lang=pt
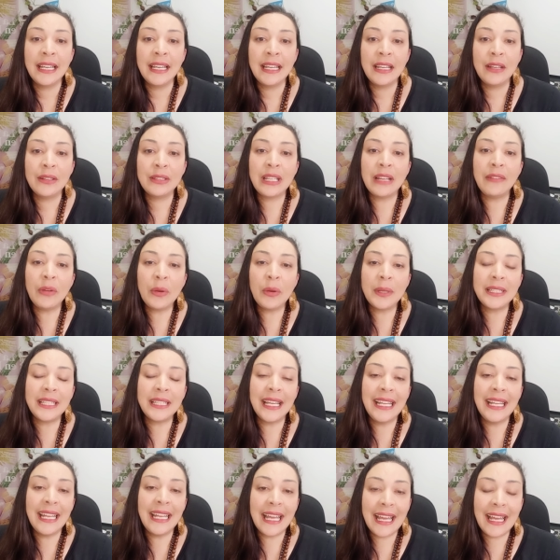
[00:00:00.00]
eu tava com a
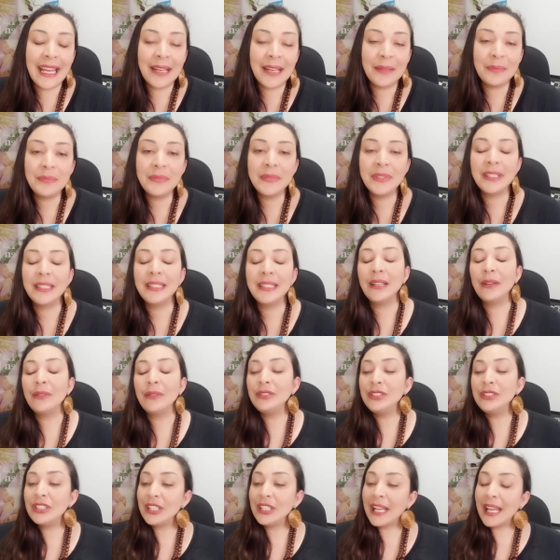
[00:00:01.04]
Tainá, então
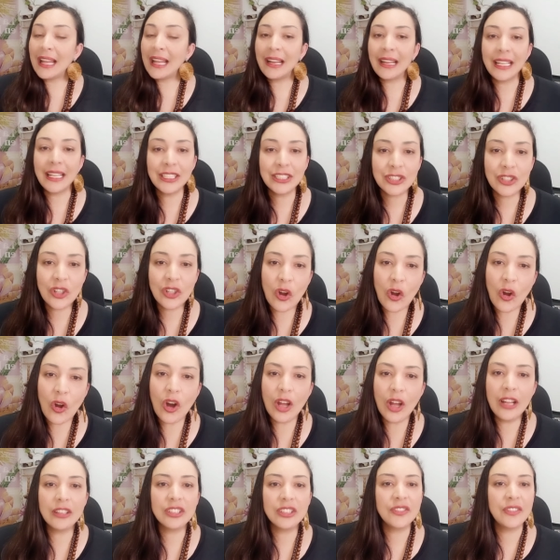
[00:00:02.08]
tinha ela na
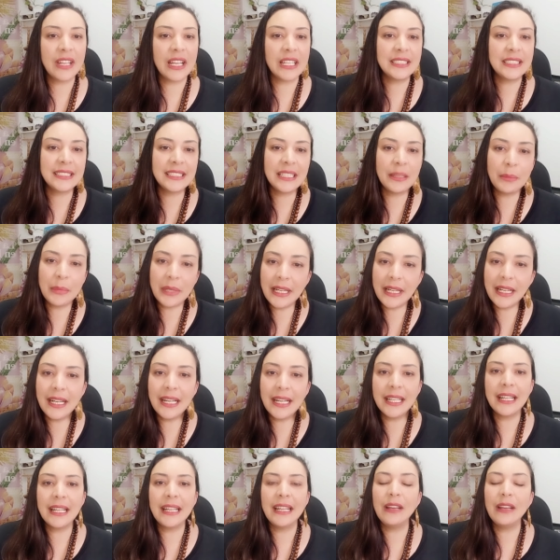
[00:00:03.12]
escola, aos finais de
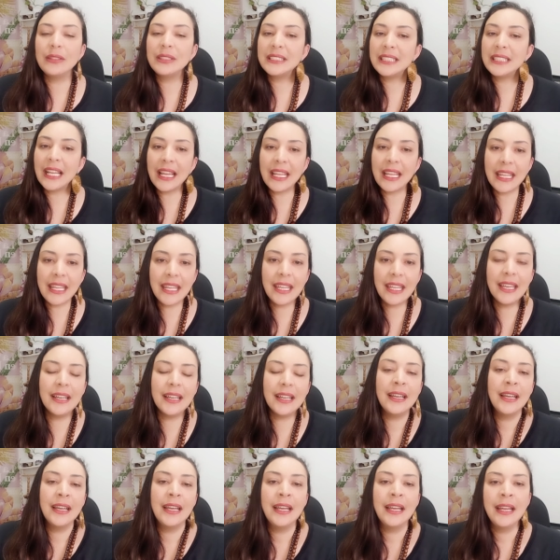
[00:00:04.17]
semana, né? Eu saía
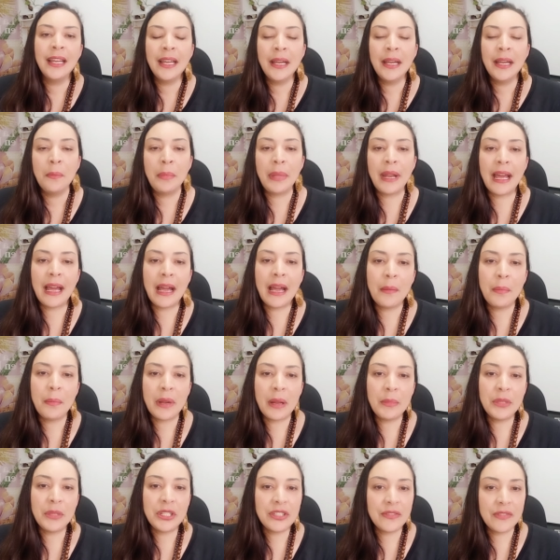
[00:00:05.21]
para
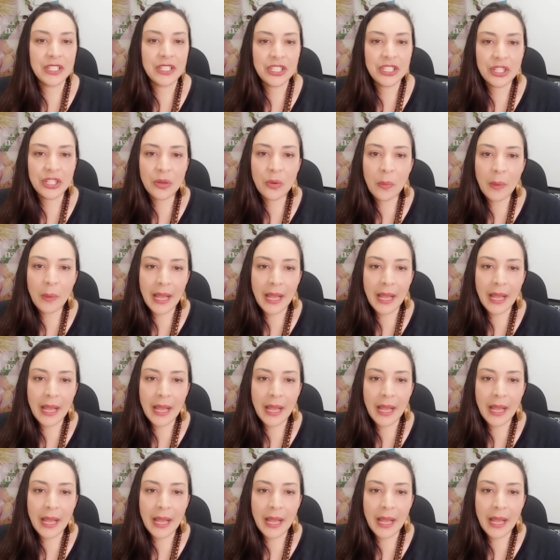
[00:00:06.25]
me divertir com